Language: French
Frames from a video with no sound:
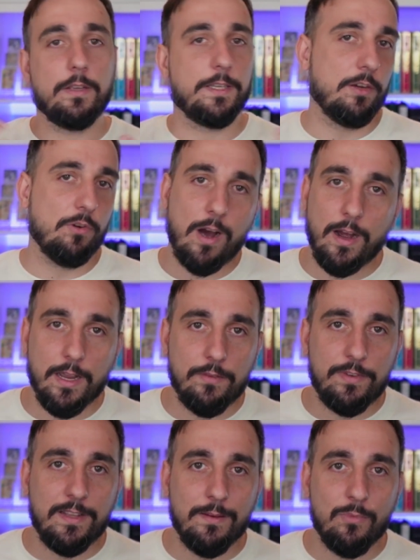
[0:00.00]
Il y aura
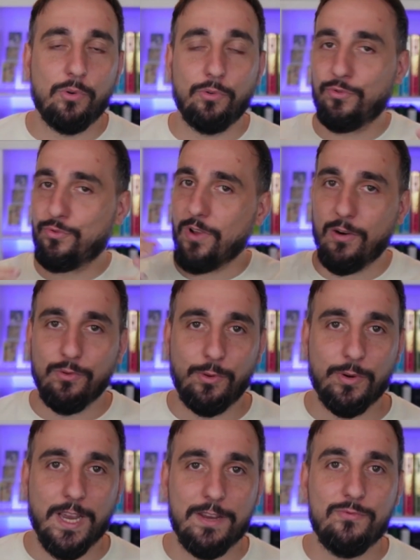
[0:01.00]
évidemment du
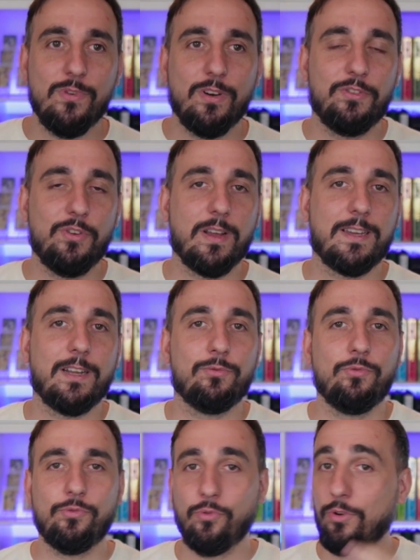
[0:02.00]
Naruto Caillou dans la carte
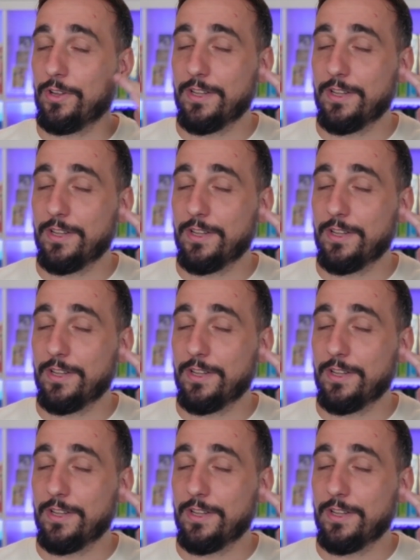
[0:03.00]
du jour.